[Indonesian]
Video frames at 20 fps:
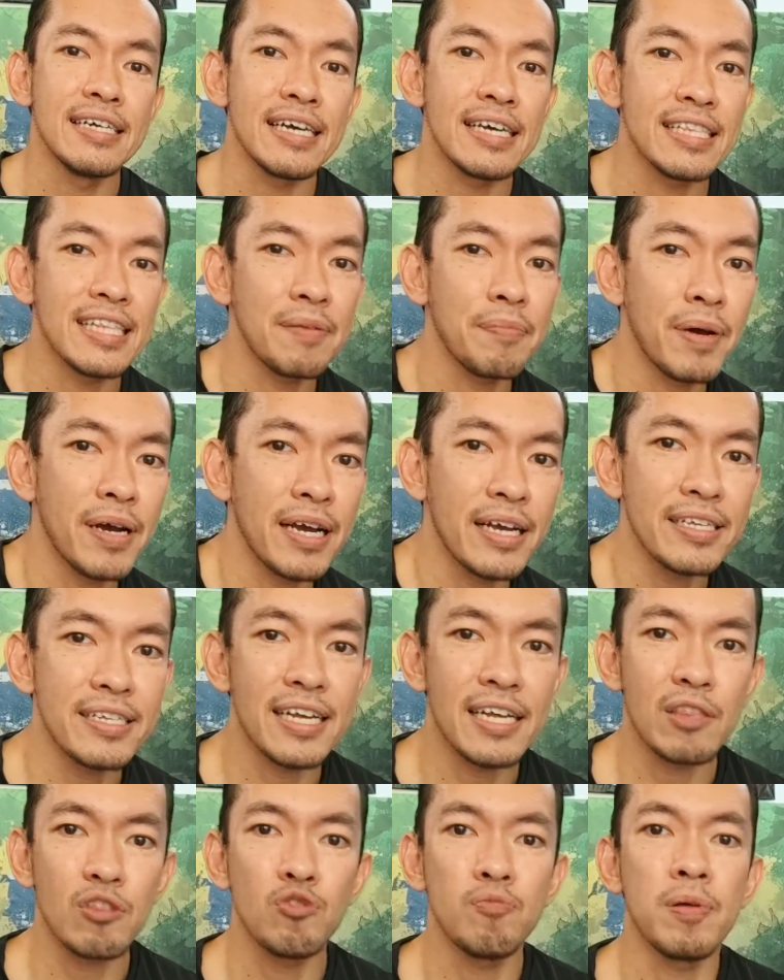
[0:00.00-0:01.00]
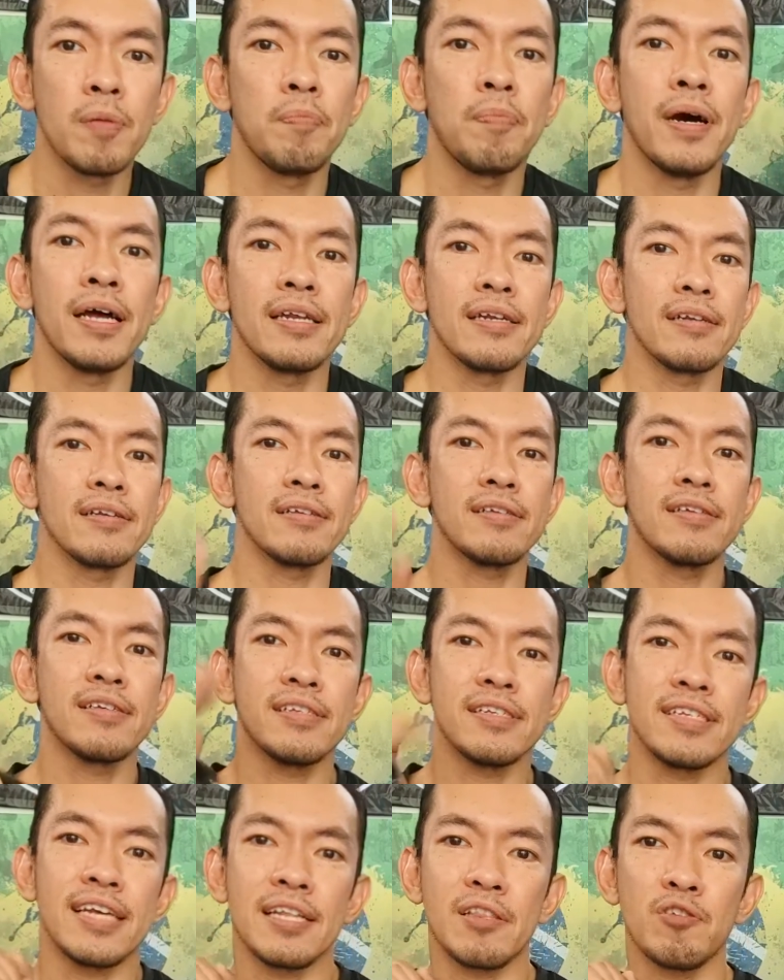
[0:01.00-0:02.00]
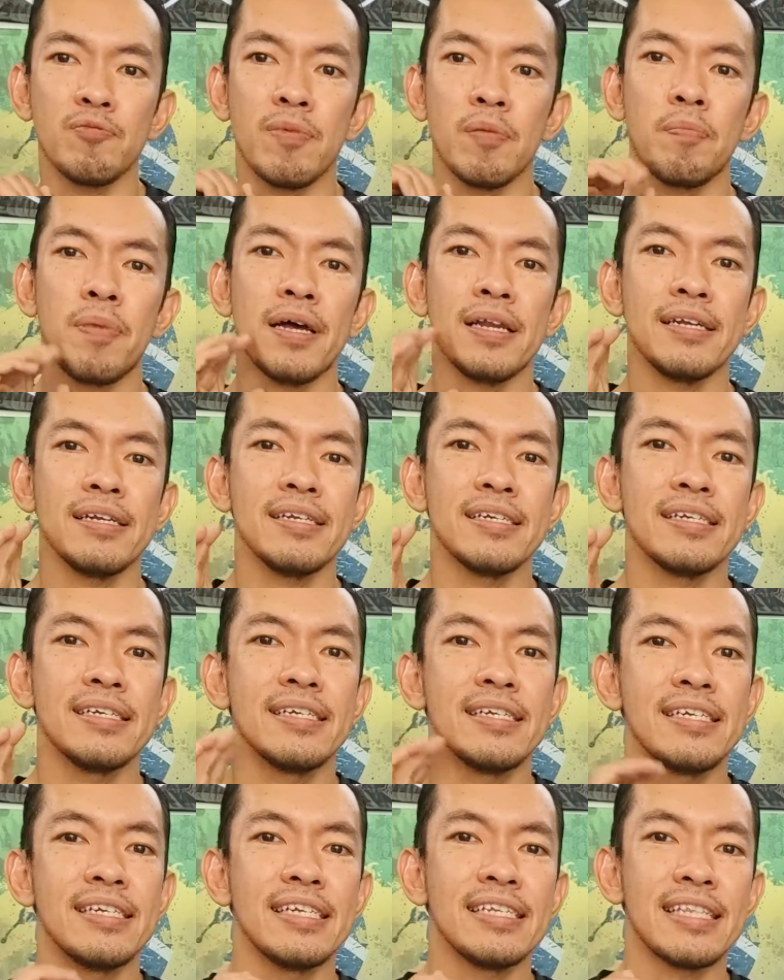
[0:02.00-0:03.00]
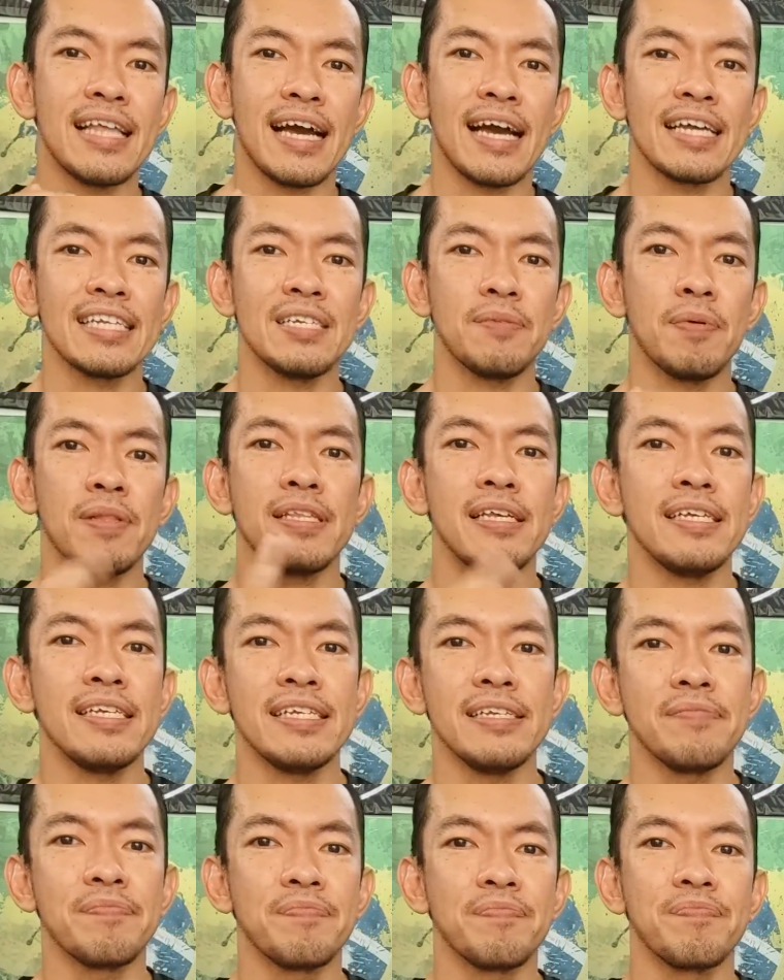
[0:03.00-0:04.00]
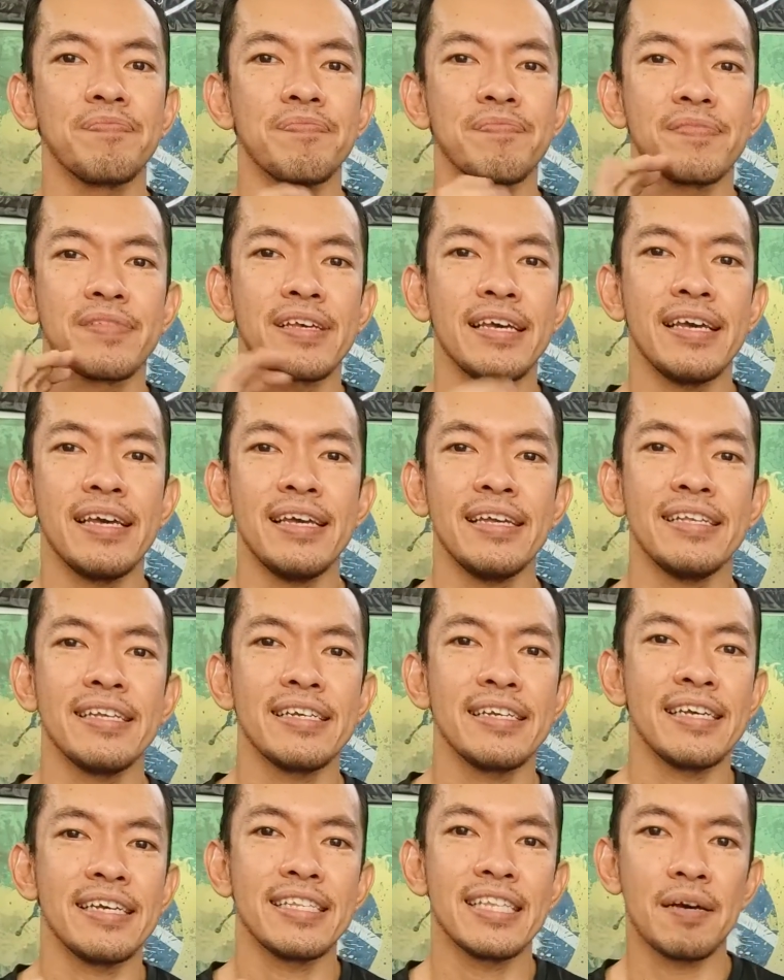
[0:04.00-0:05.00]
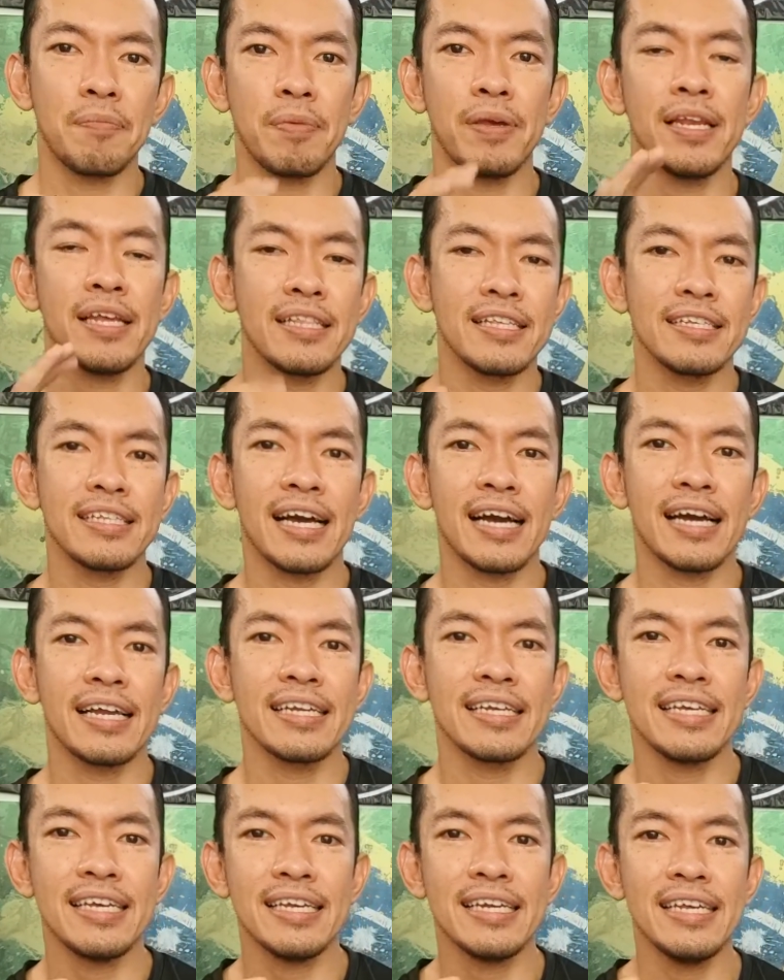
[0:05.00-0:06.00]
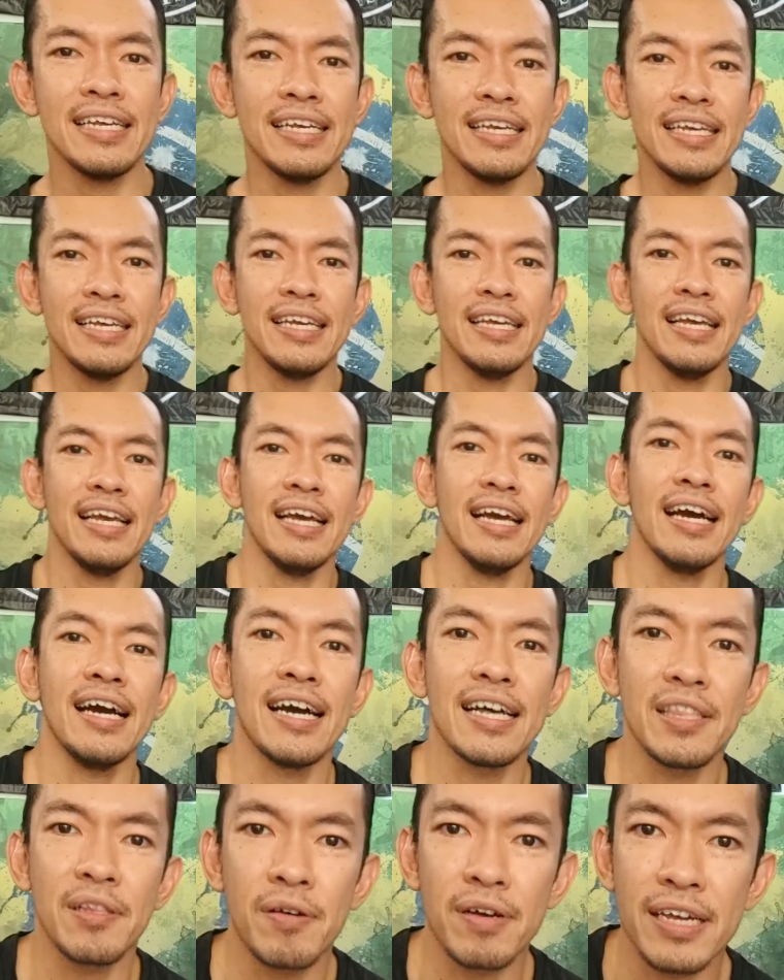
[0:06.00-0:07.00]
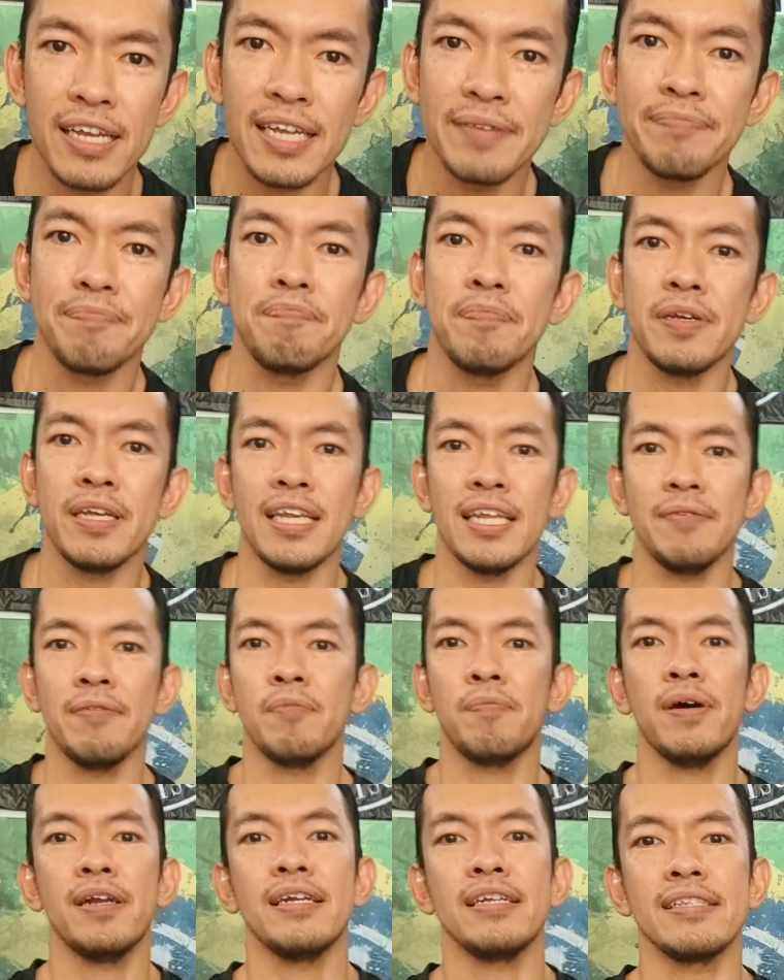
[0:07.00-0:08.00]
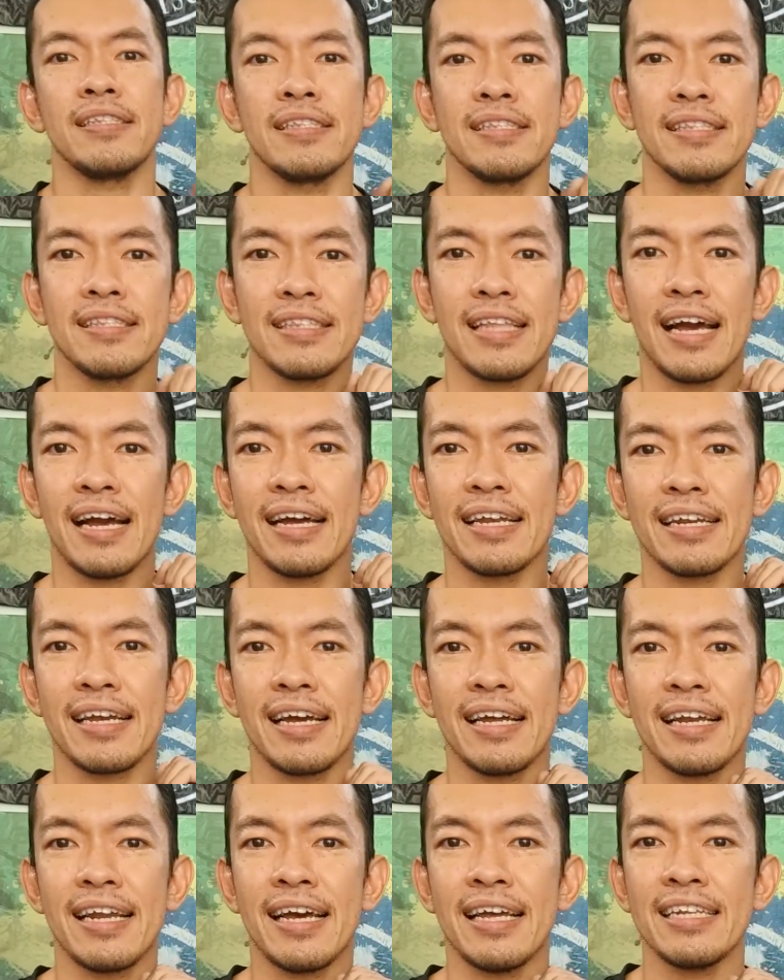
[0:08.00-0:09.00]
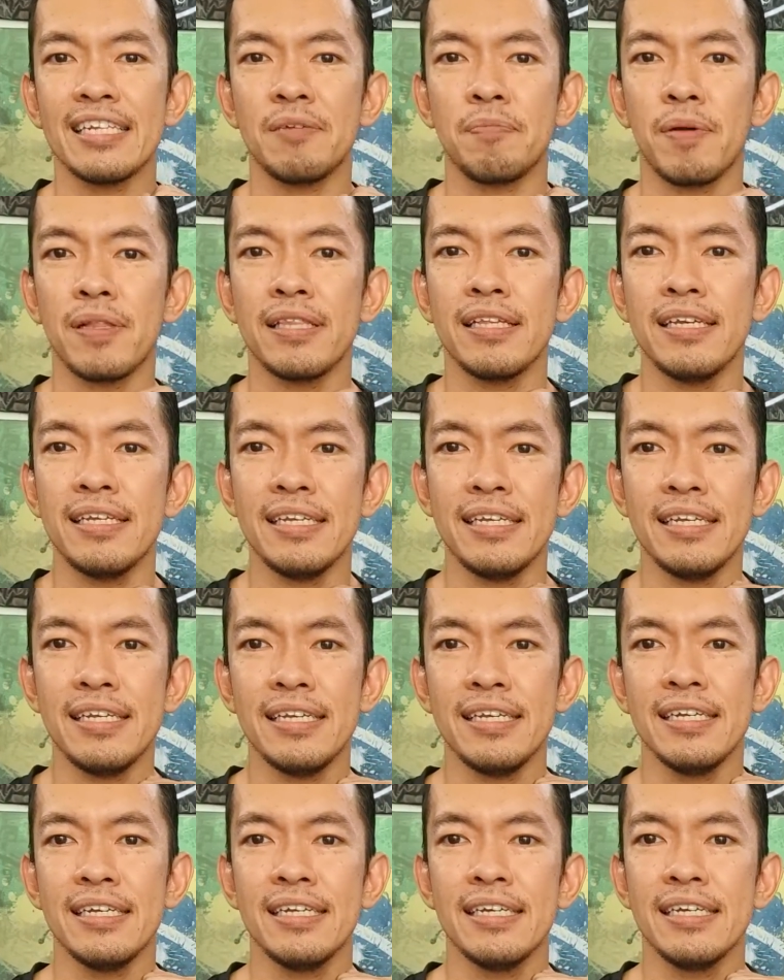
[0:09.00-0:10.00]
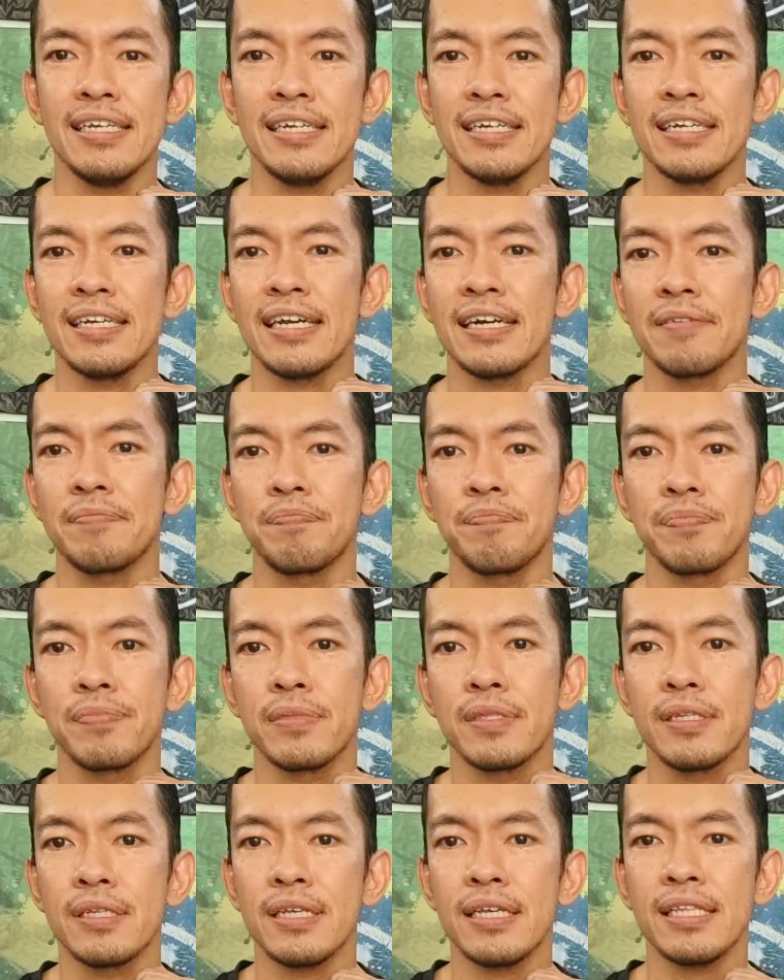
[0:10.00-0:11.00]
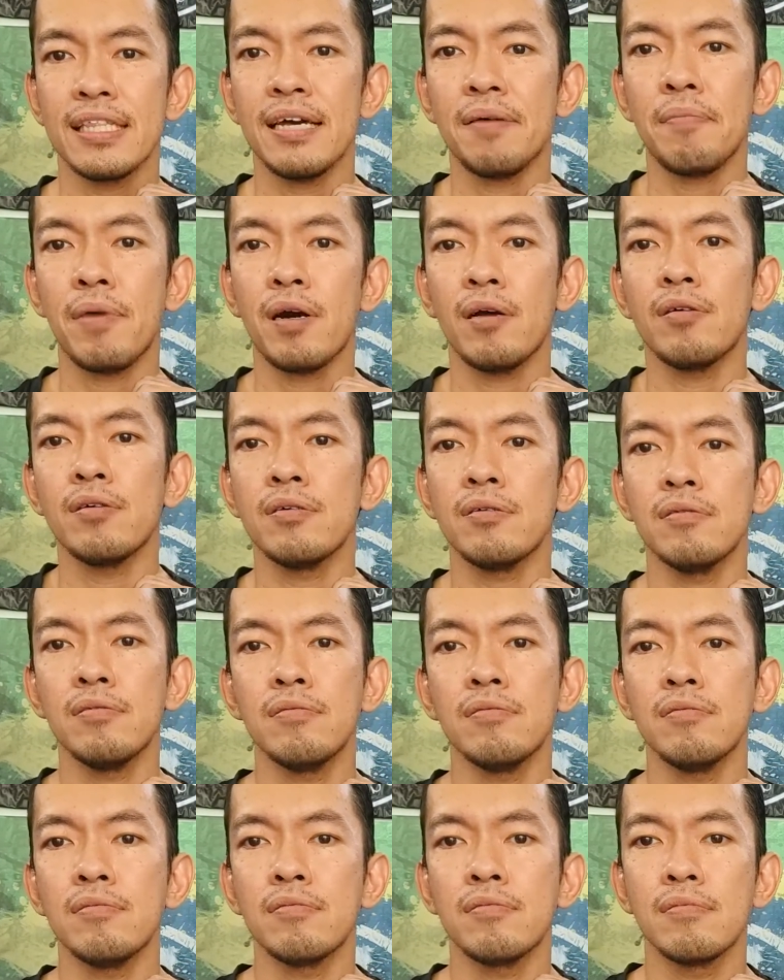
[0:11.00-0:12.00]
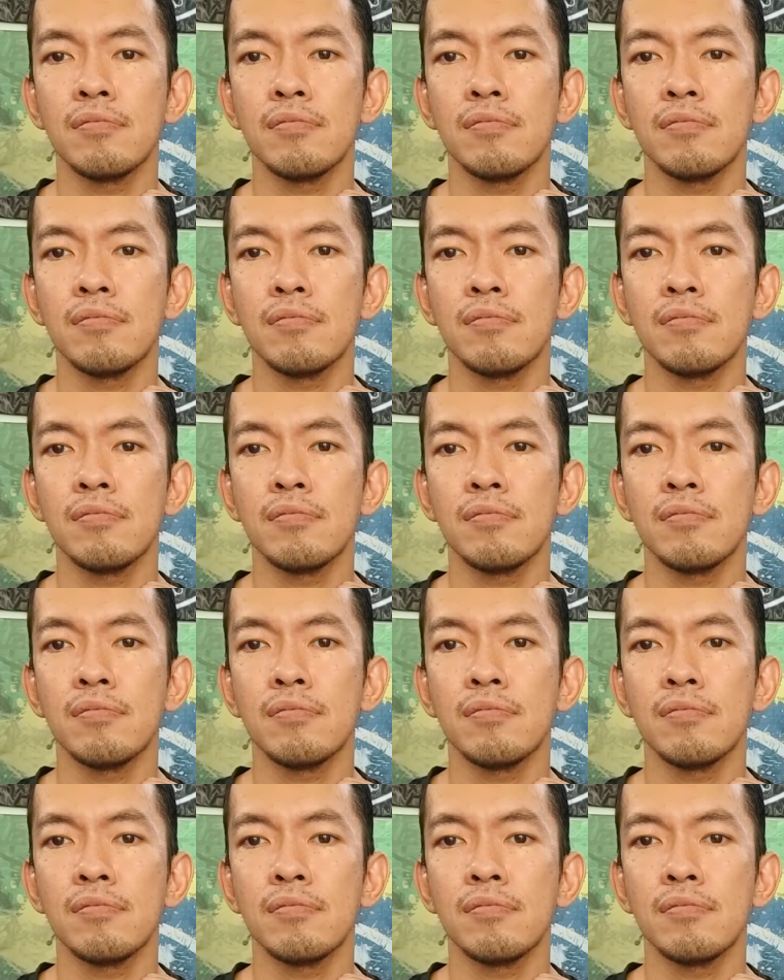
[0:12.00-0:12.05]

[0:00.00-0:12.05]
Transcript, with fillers: kita pakai satu beban, satu beban di tangan seperti ini. Oke, jadi kita pilih di tangan kiri, atau kiri pilih beban di tangan kanan seperti ini nah kita mau